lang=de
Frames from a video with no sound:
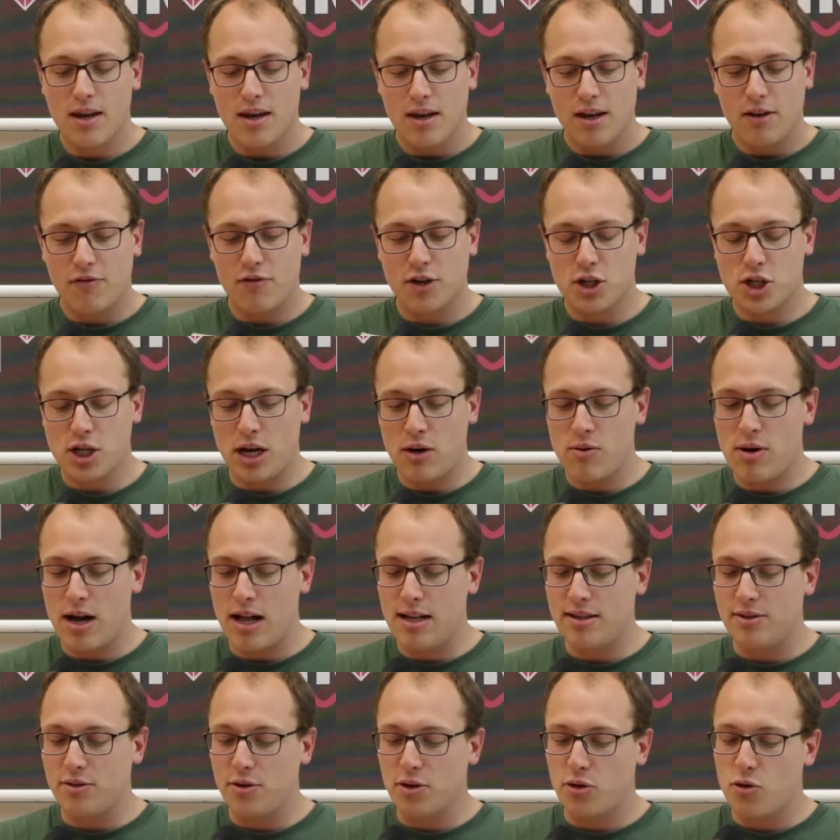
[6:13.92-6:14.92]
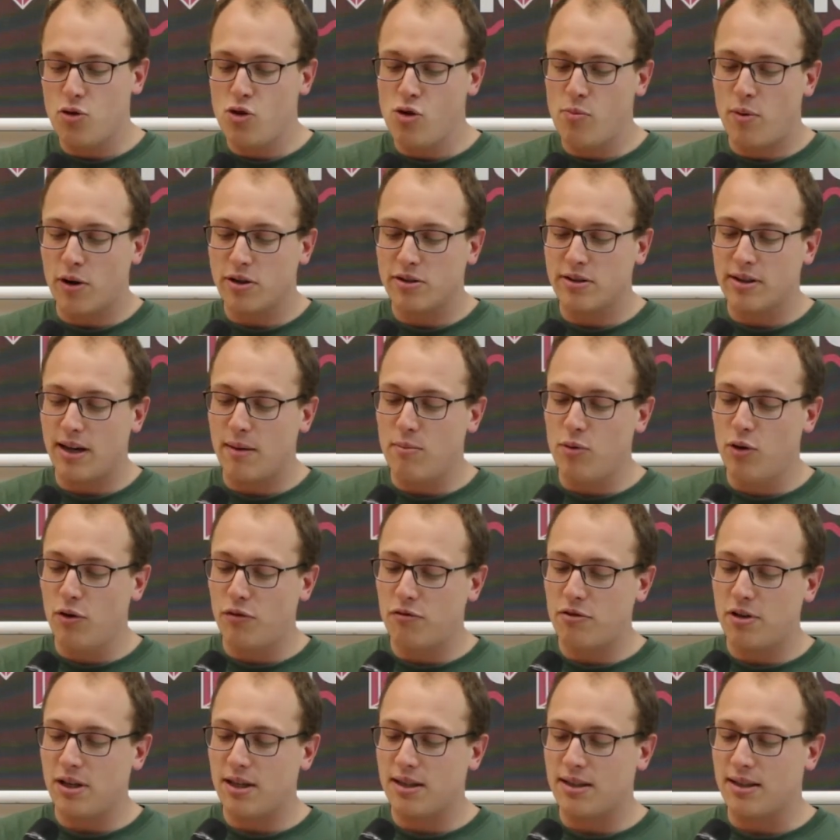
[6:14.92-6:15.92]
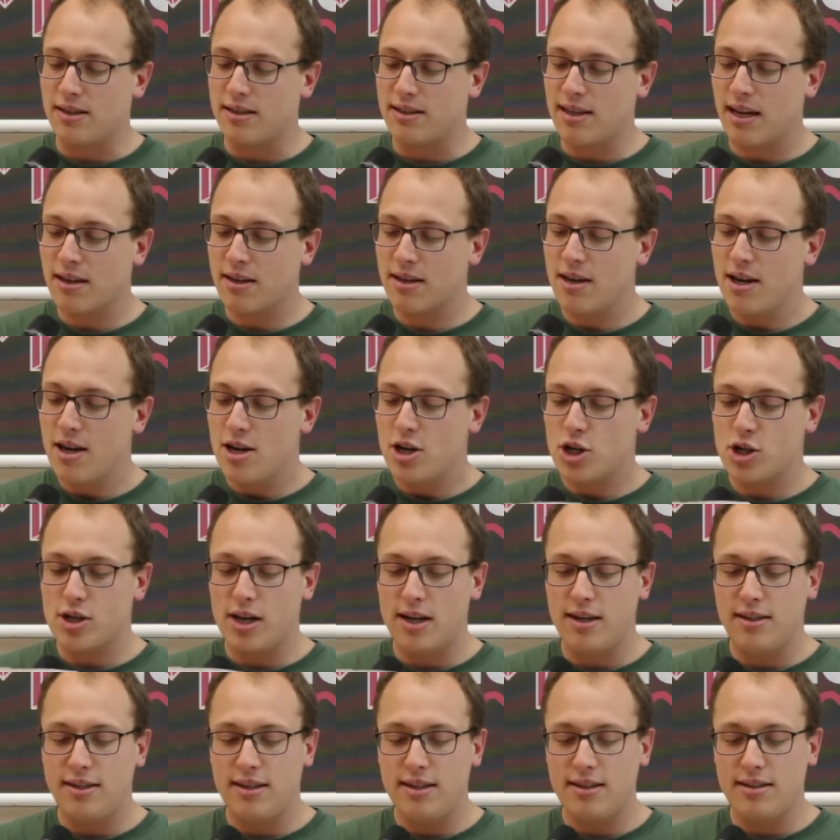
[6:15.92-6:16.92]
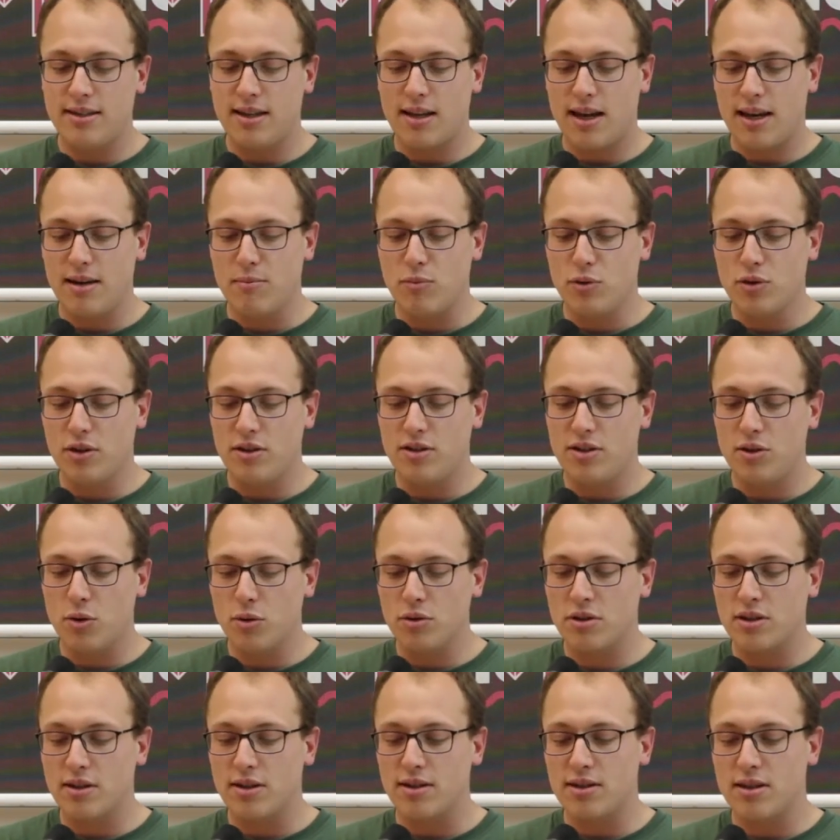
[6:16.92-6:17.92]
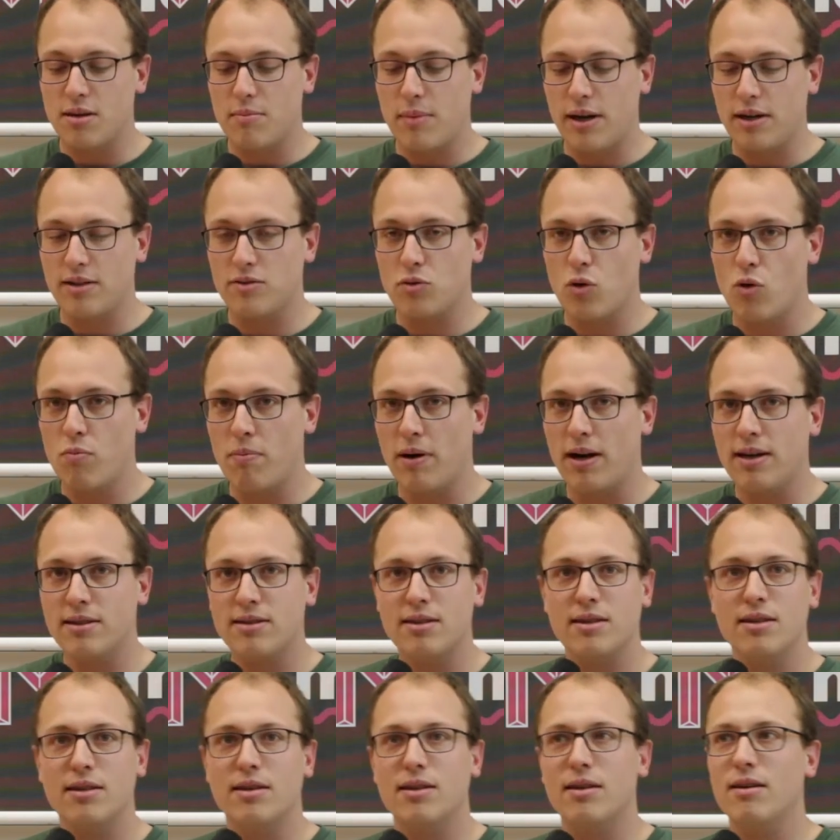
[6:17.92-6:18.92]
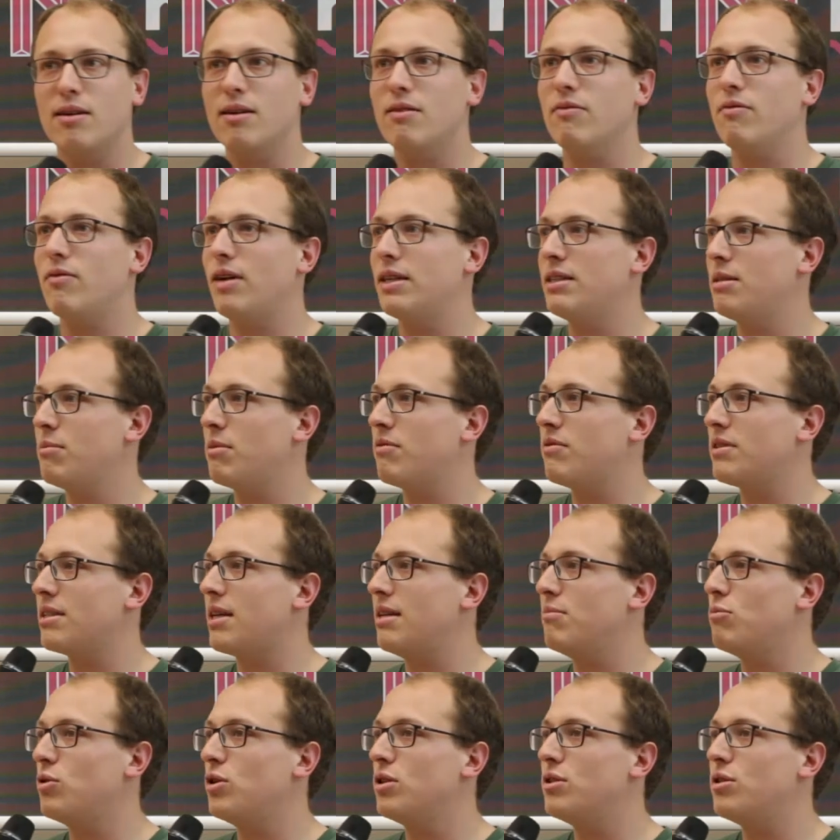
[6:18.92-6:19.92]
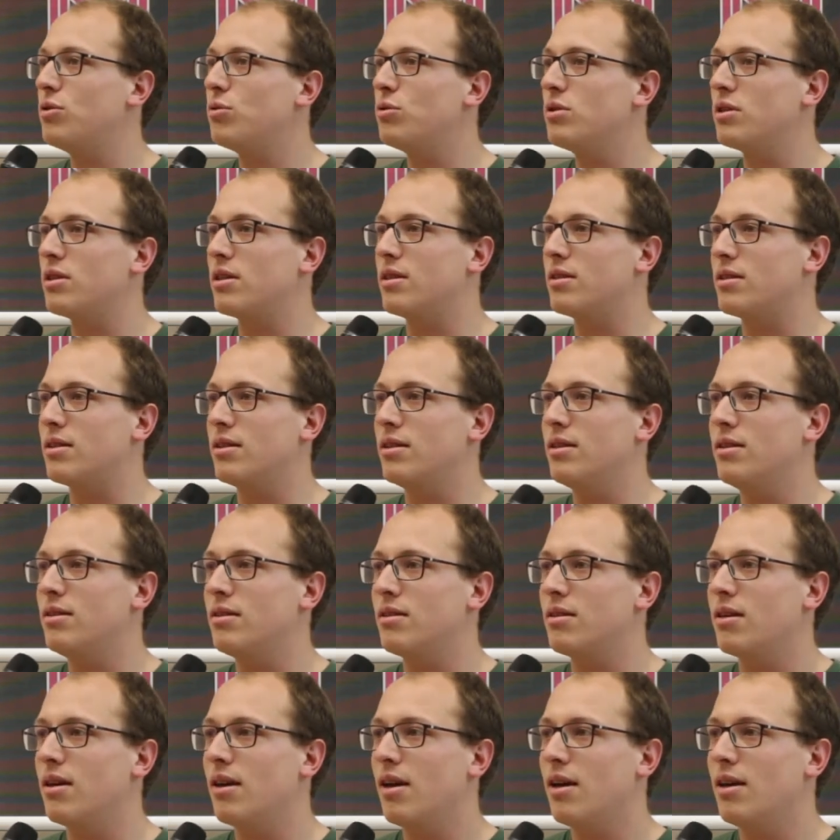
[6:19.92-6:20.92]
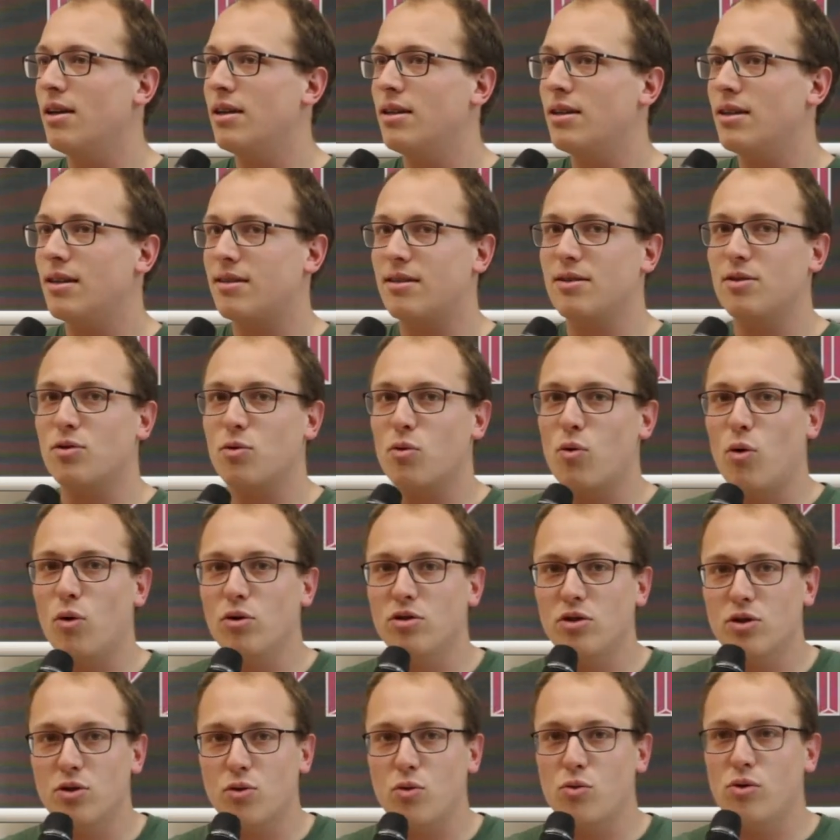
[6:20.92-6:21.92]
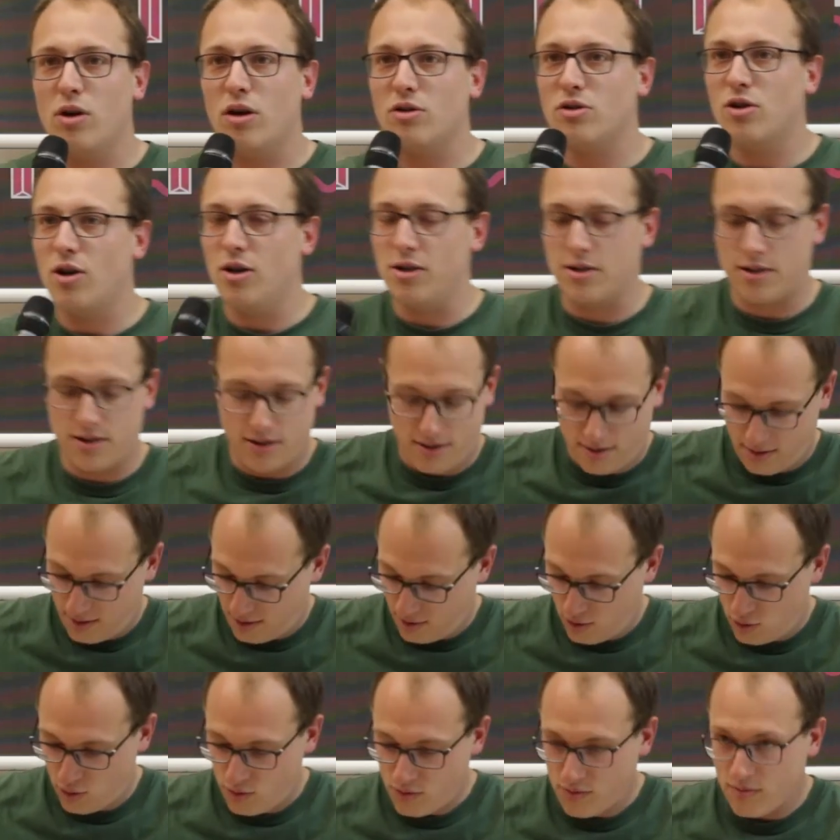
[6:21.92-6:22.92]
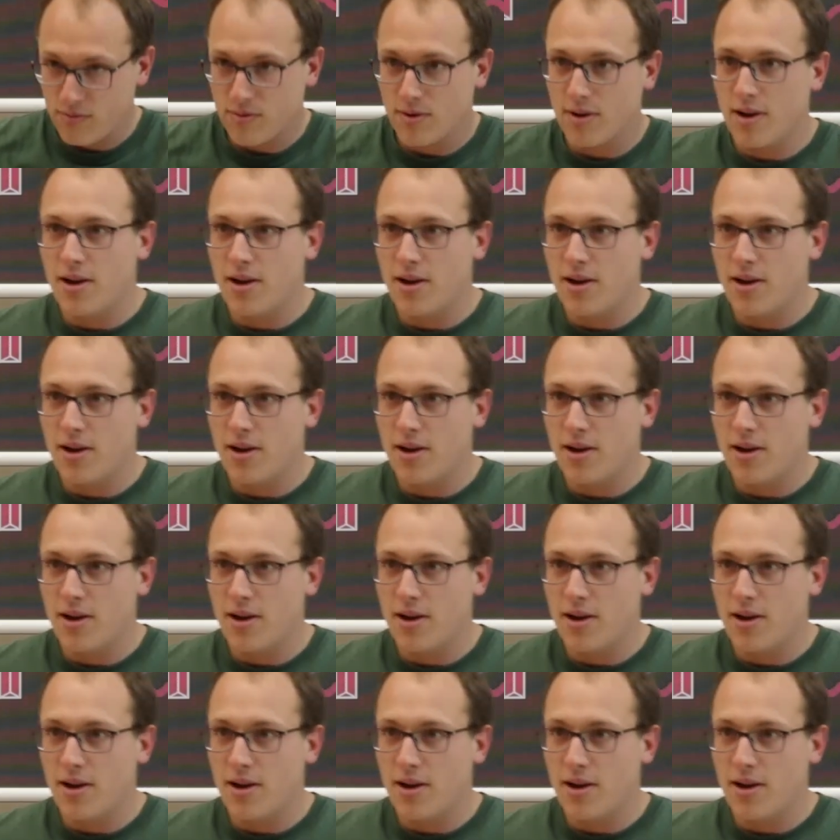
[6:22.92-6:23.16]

Ich verstaue also die Kühlbox in einem luftdichten Sack, stelle diesen in eine Munitionskiste meines Opas. Weiß jemand, was eine Munitionskiste ist? Das sind so große Truhen aus Holz. So.